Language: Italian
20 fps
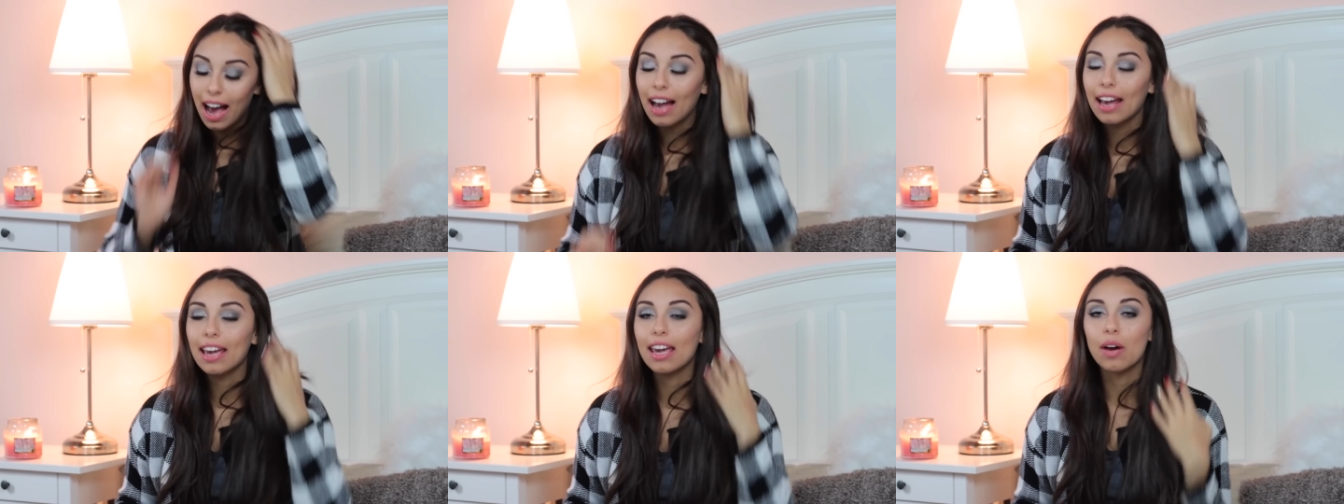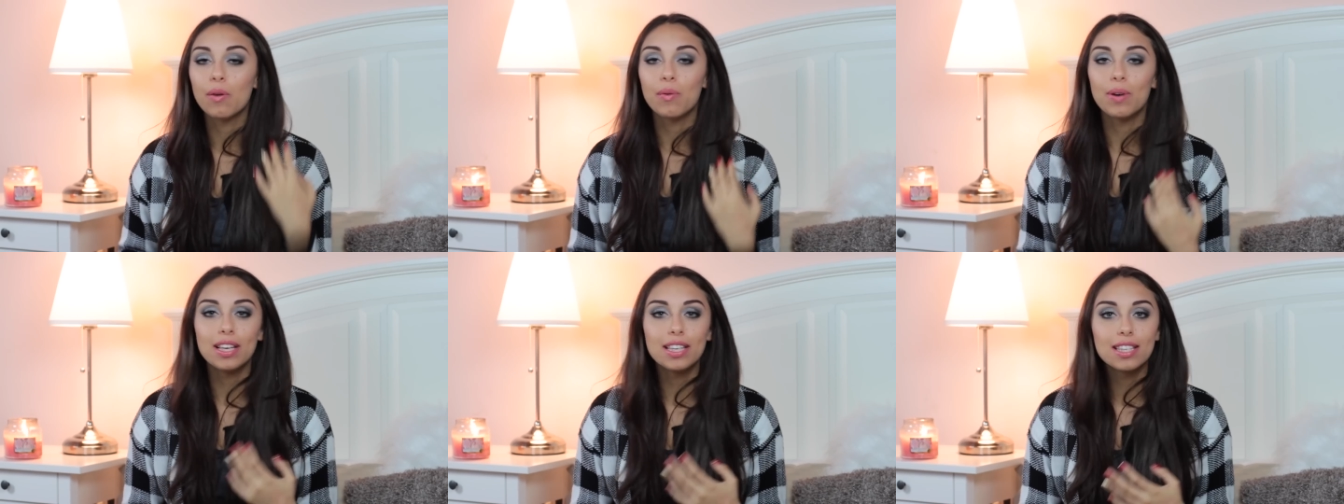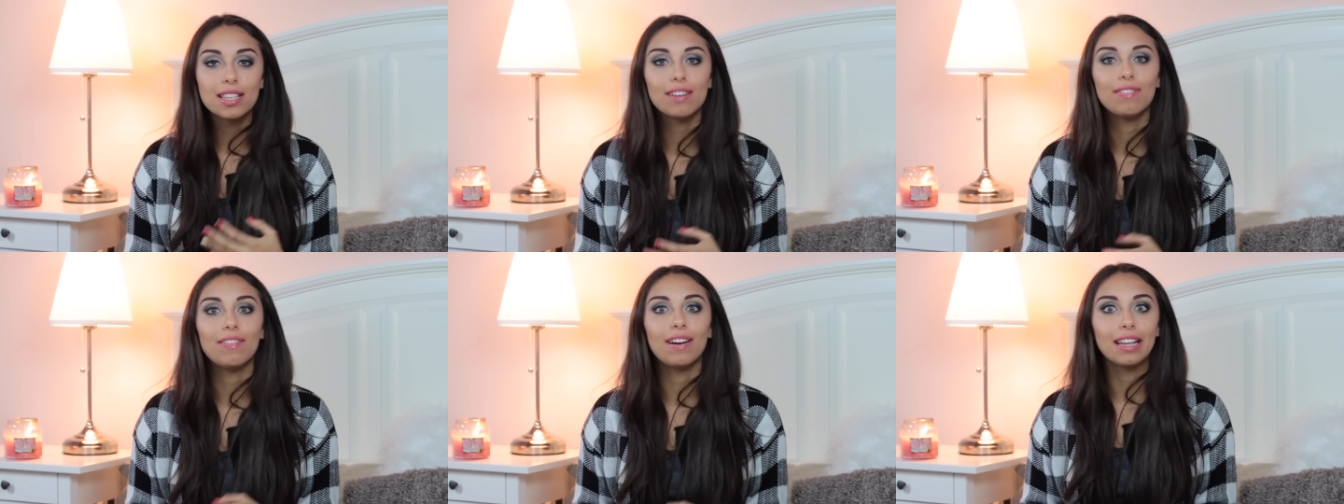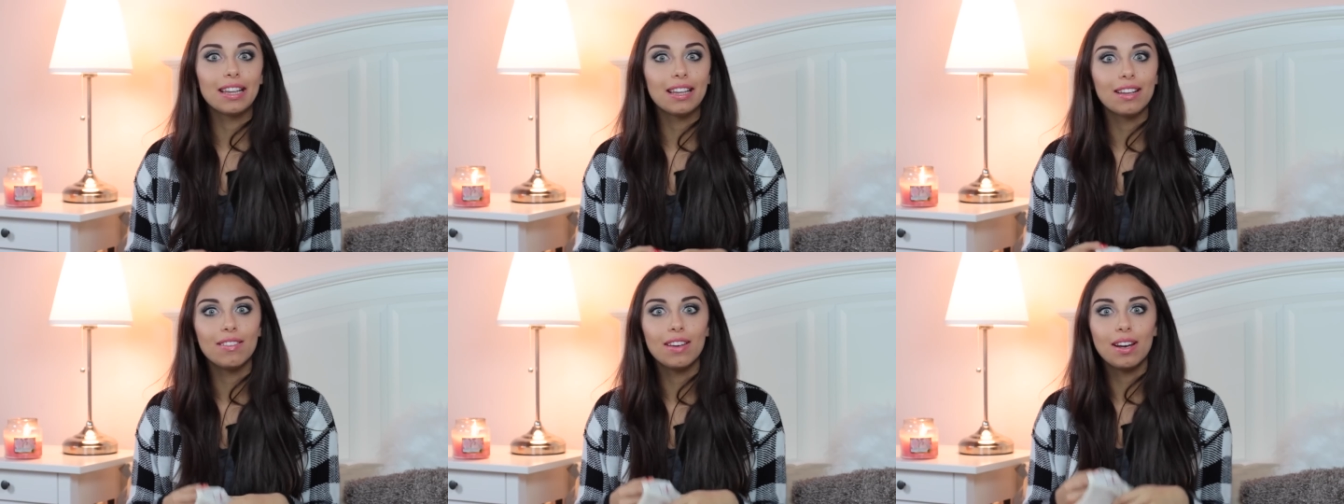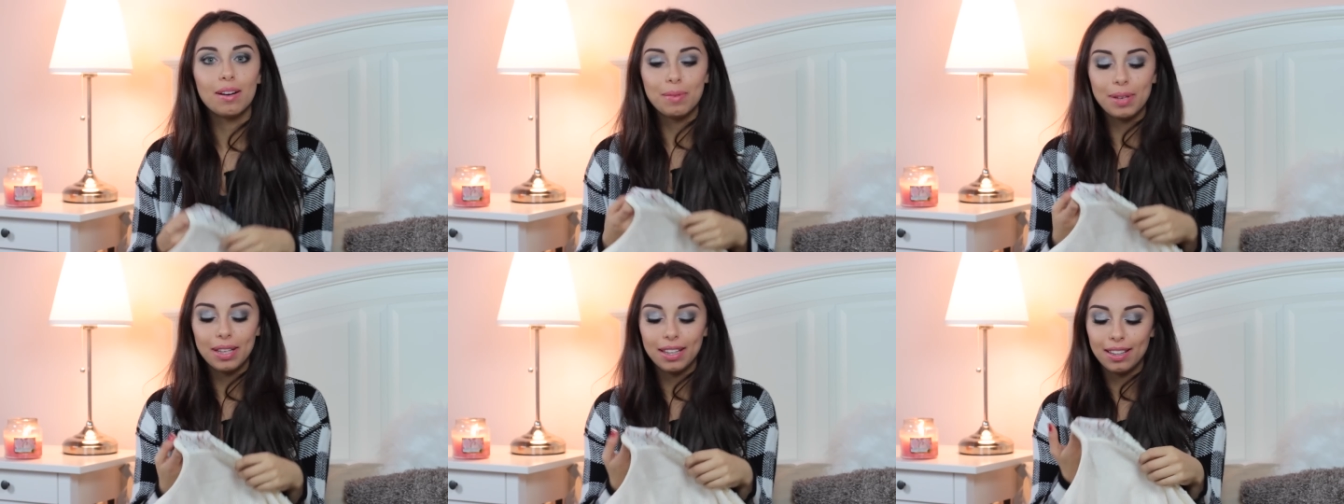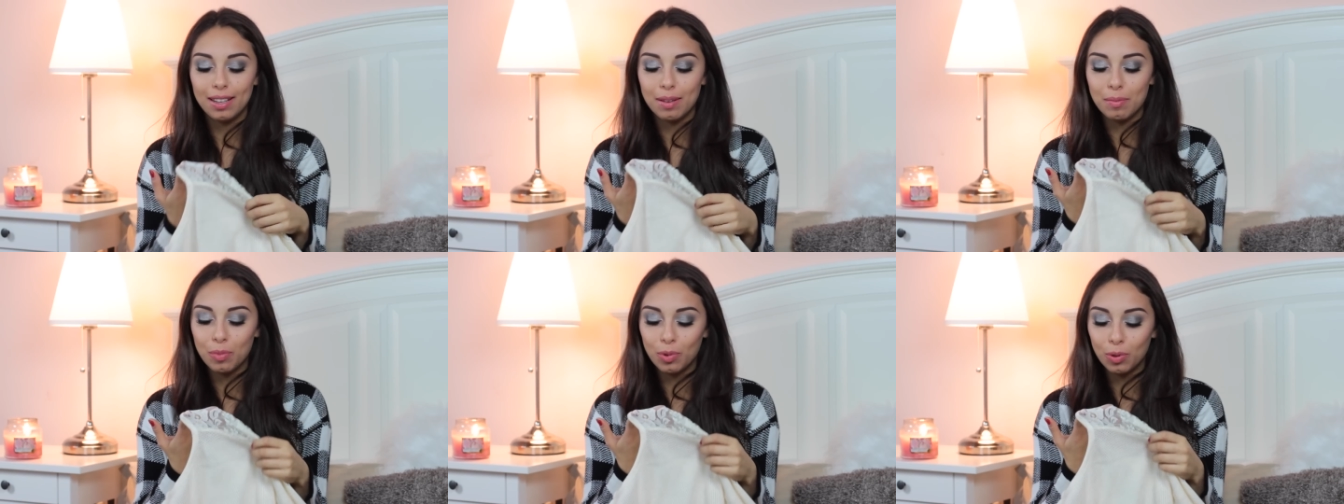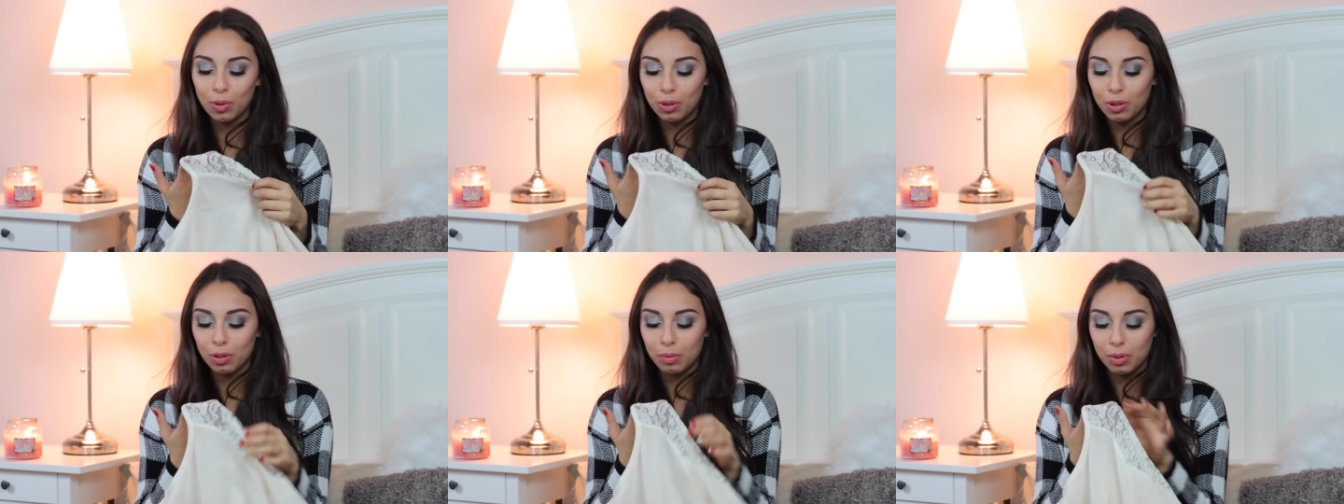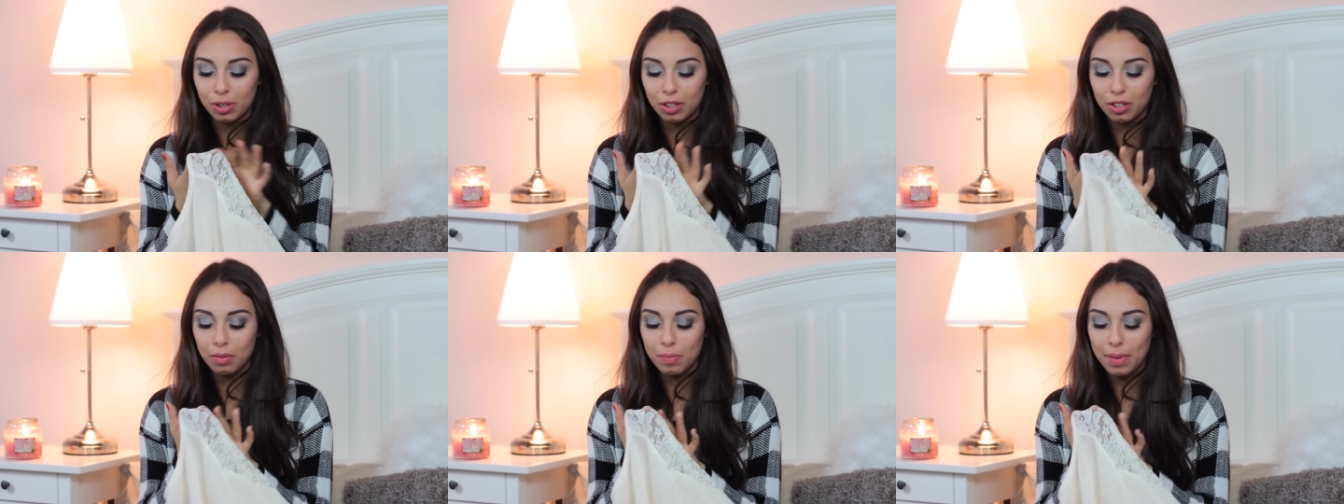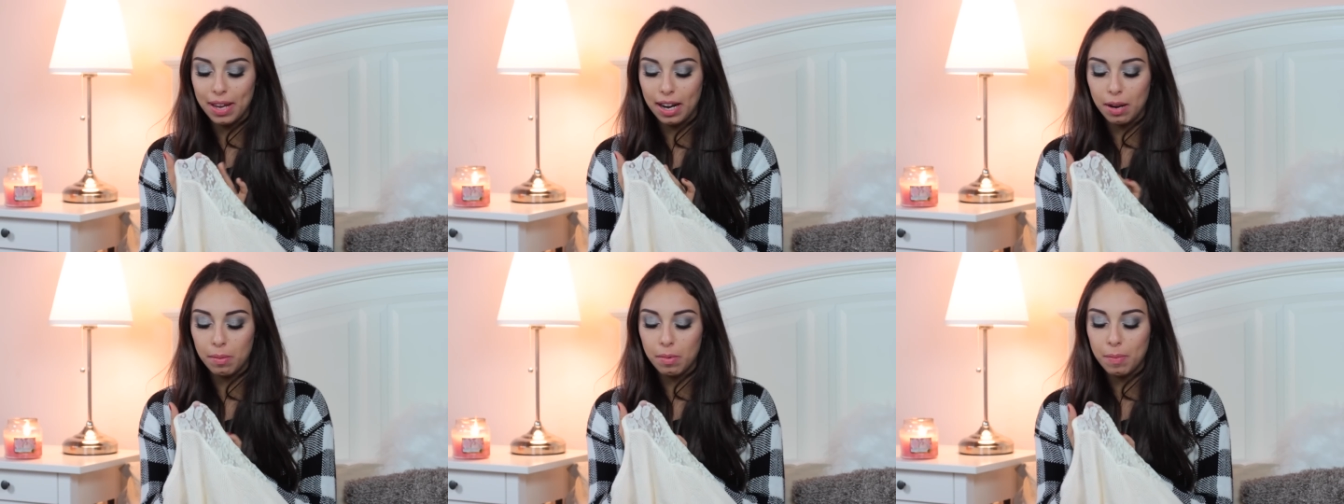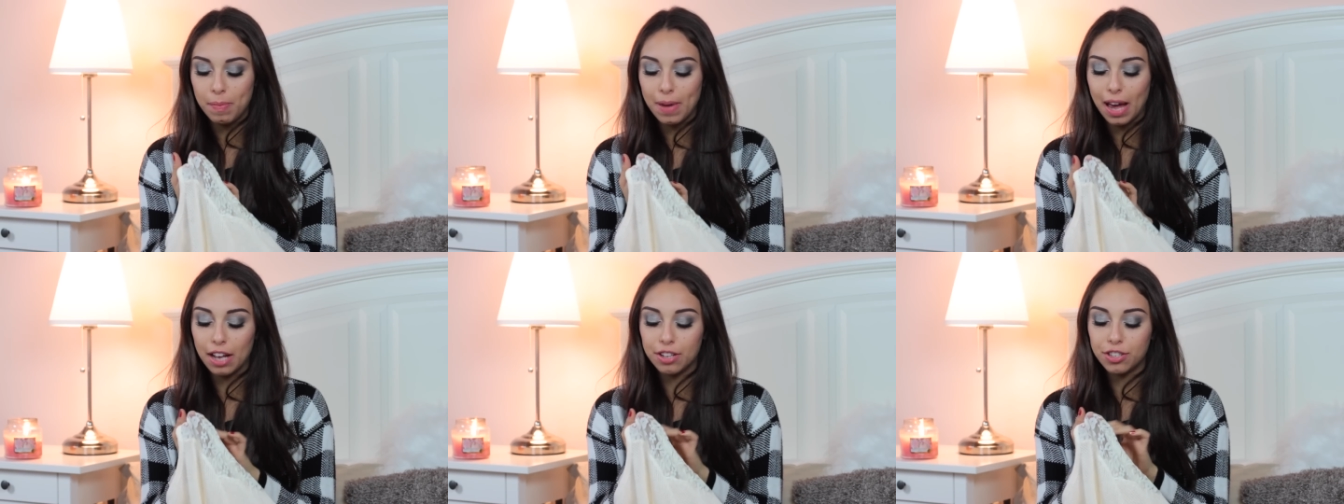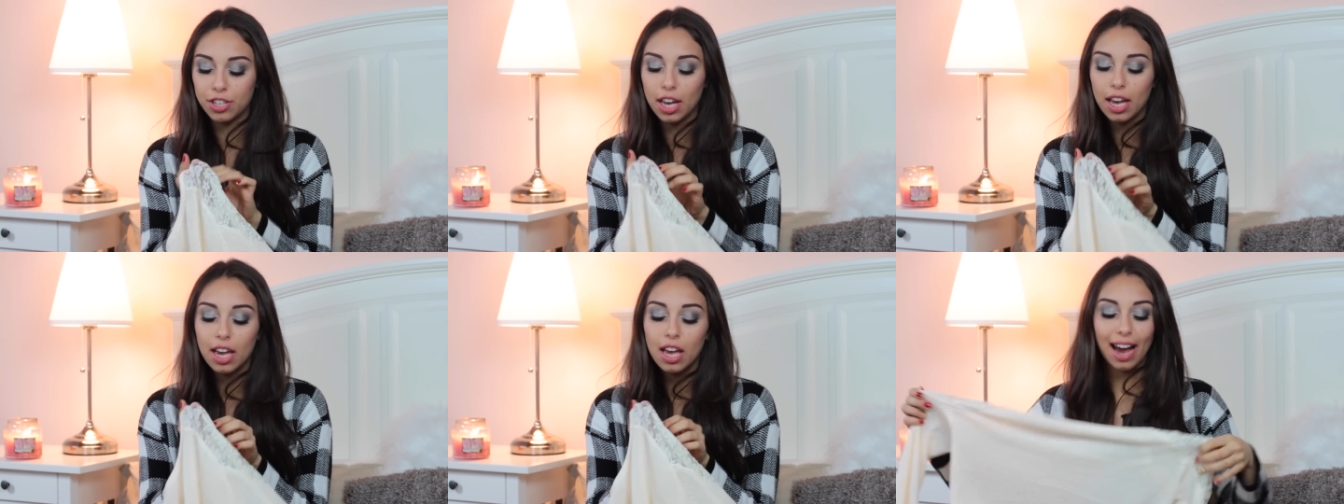anche questa fatta veramente molto molto bene, mi piace,